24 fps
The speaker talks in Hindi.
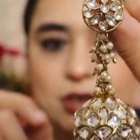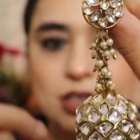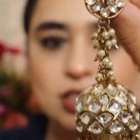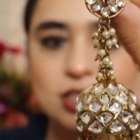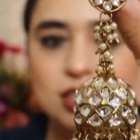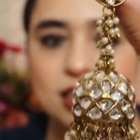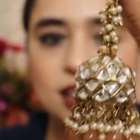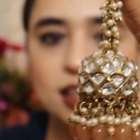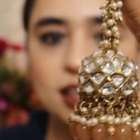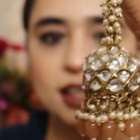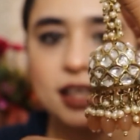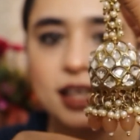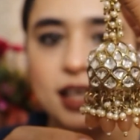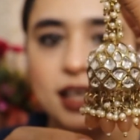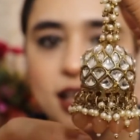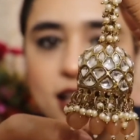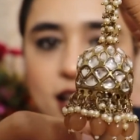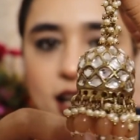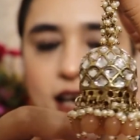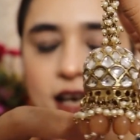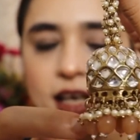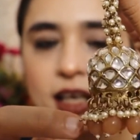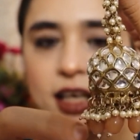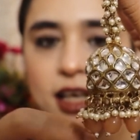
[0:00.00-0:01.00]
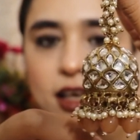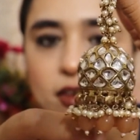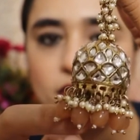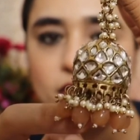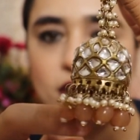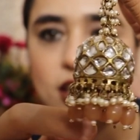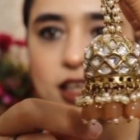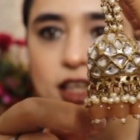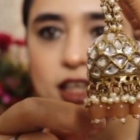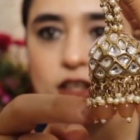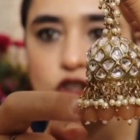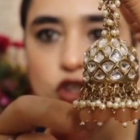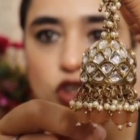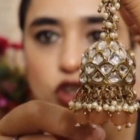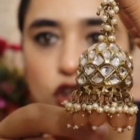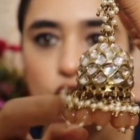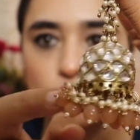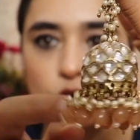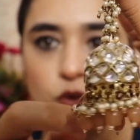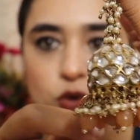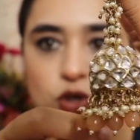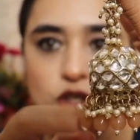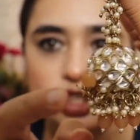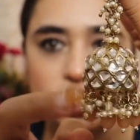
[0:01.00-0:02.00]
अच्छे लग रहे हैं एंड इवन ये जो
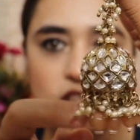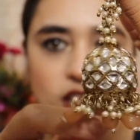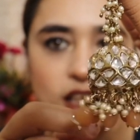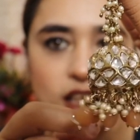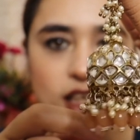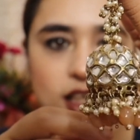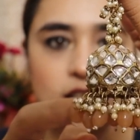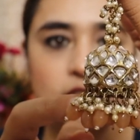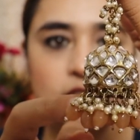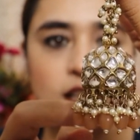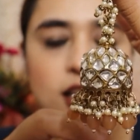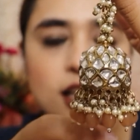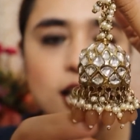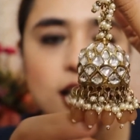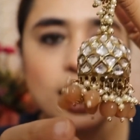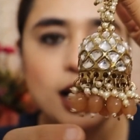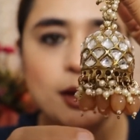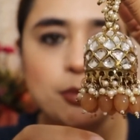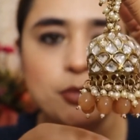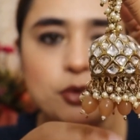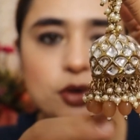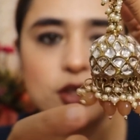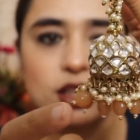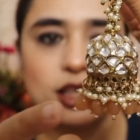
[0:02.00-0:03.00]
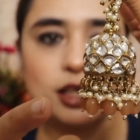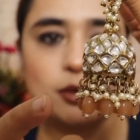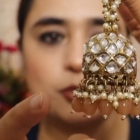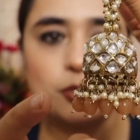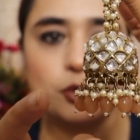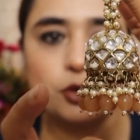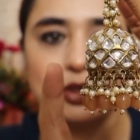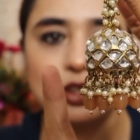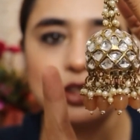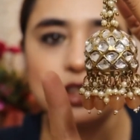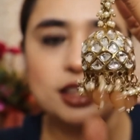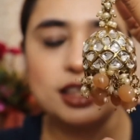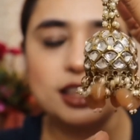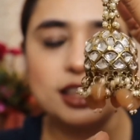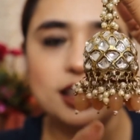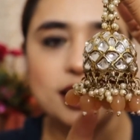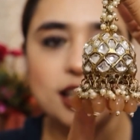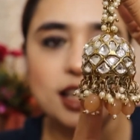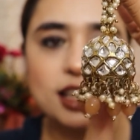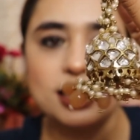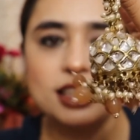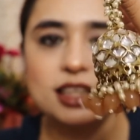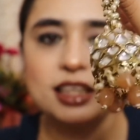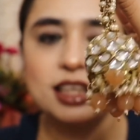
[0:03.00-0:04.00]
न्यूड शेड आपको ये मोती दिख
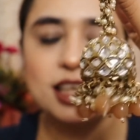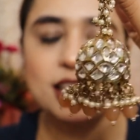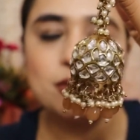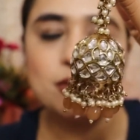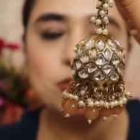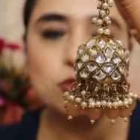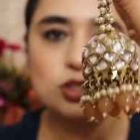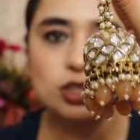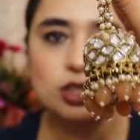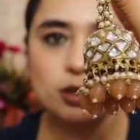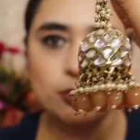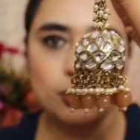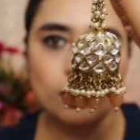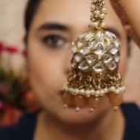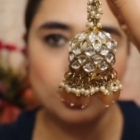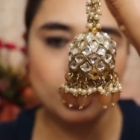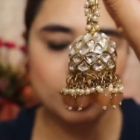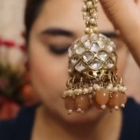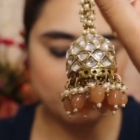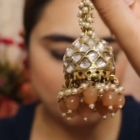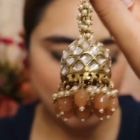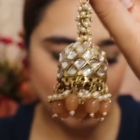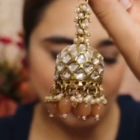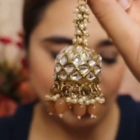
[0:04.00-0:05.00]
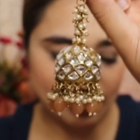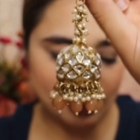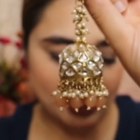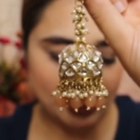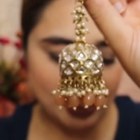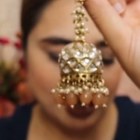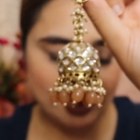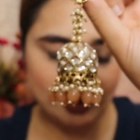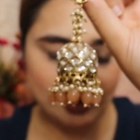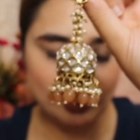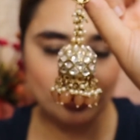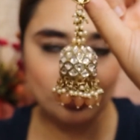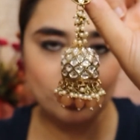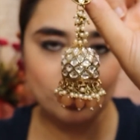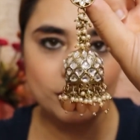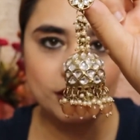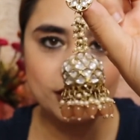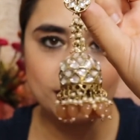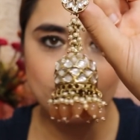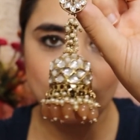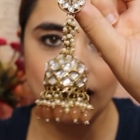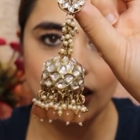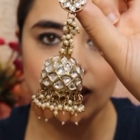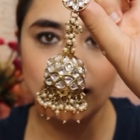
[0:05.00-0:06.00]
रहे हैं ये मुझे बहुत प्यारे लगे हैं तो
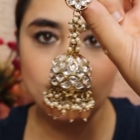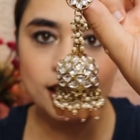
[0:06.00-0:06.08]
ये